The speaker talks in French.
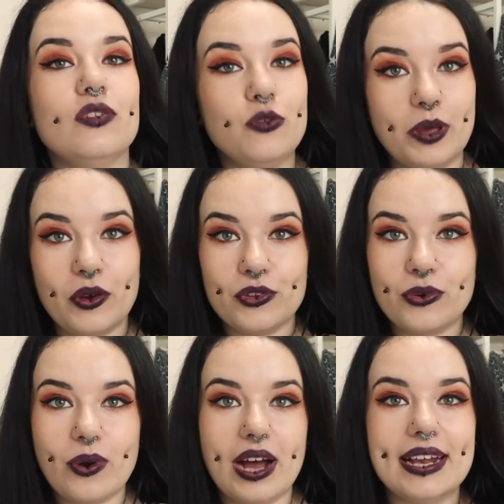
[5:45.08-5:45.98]
Numéro
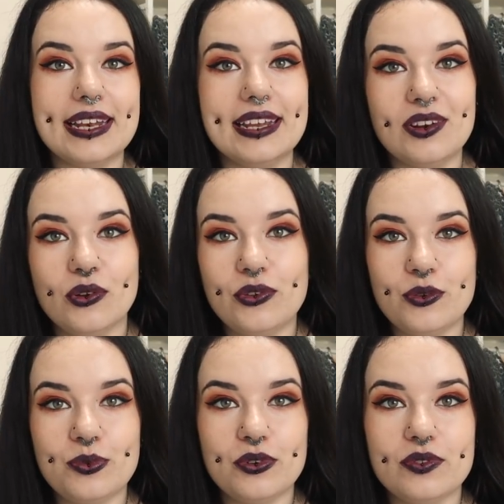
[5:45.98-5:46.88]
3, les
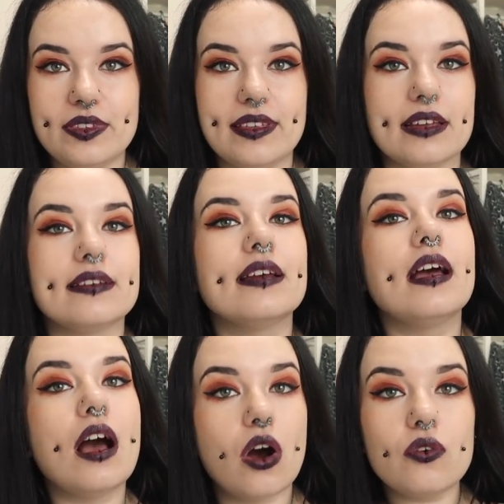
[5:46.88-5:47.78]
lotions pour le visage.
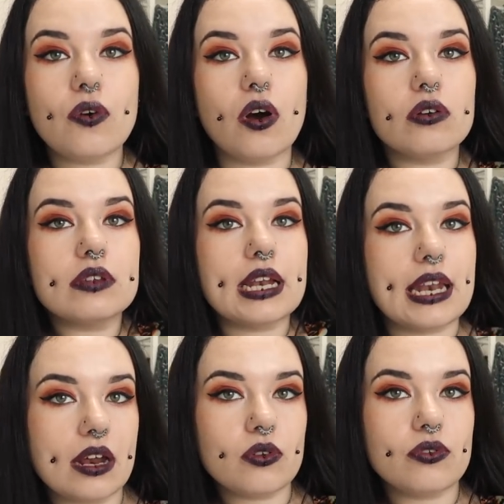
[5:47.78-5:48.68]
En France,
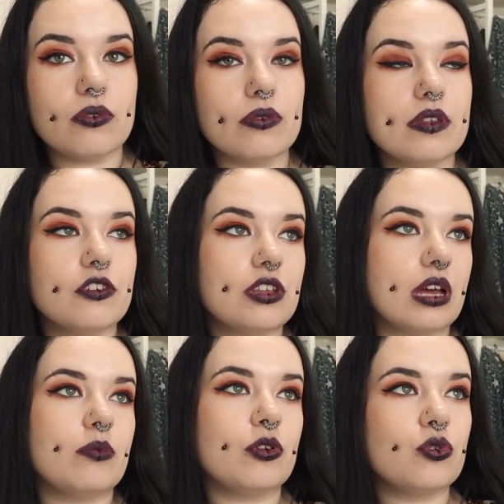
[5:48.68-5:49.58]
la lotion, c'est
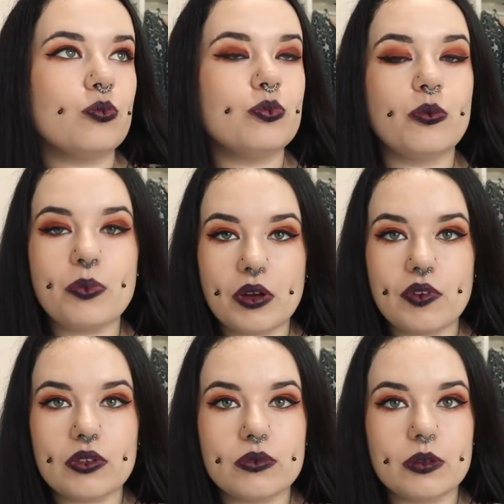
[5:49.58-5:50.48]
généralement un truc pour
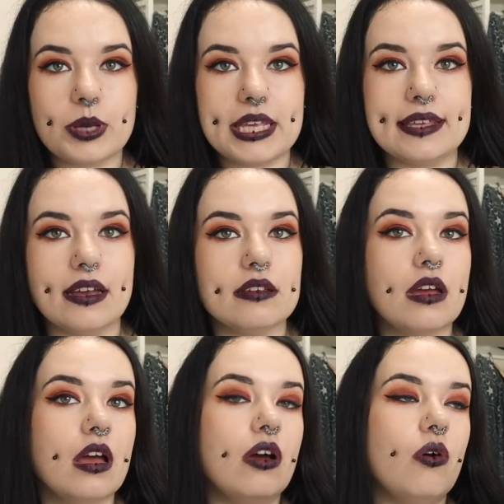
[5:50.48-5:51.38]
parfaire son démaquillage.
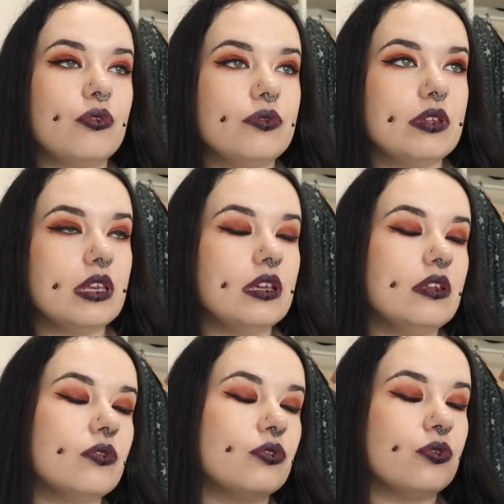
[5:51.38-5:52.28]
On
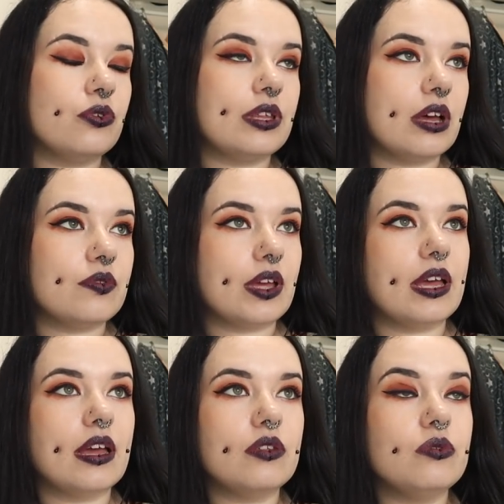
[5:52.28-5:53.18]
utilise de l'eau
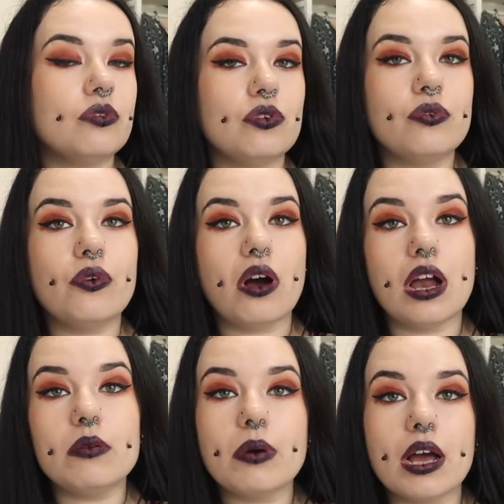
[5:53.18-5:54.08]
d'aveine ou de l'eau
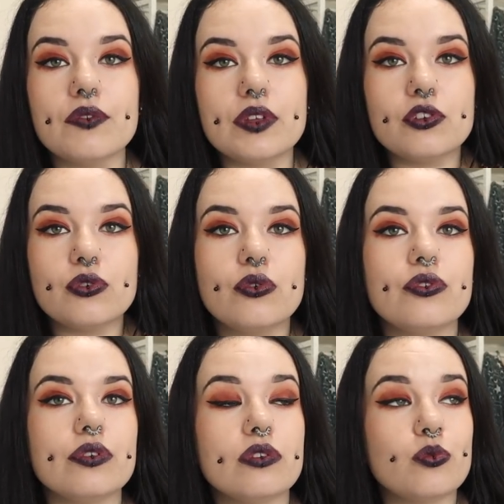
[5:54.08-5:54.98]
florale, bref, des
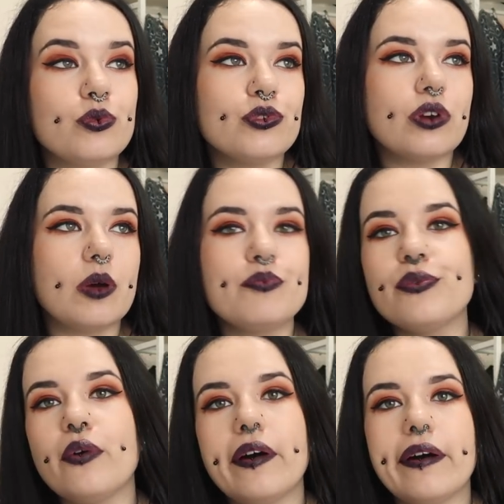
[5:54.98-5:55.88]
choses qui sont plutôt là
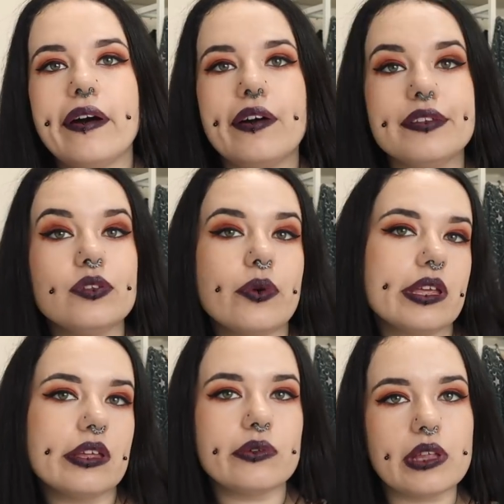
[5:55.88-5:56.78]
pour euh,
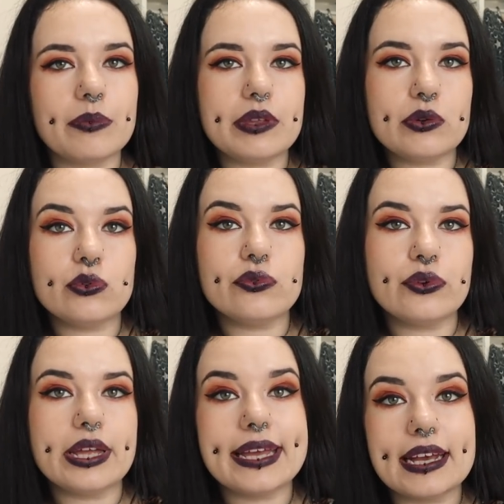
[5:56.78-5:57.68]
nettoyer, donner un petit coup de
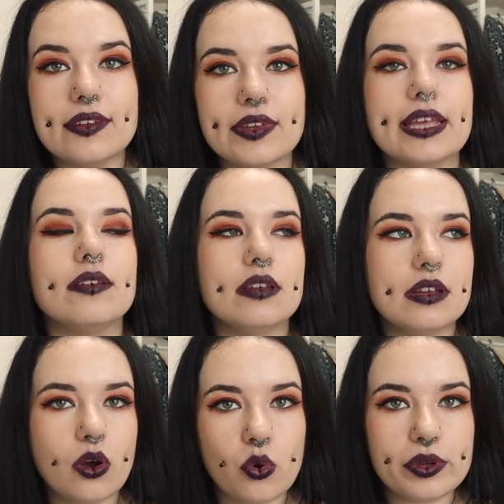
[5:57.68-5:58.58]
fouet et réveiller.
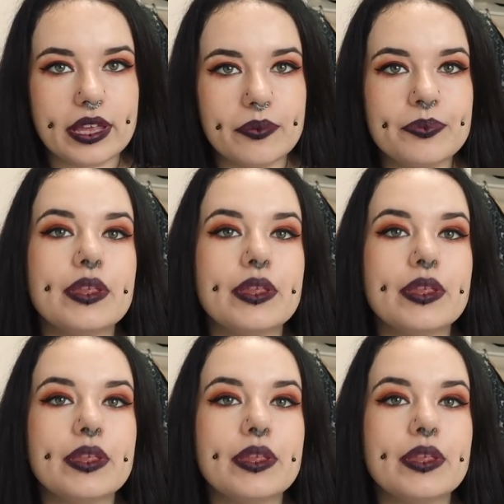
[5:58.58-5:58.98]
Ok.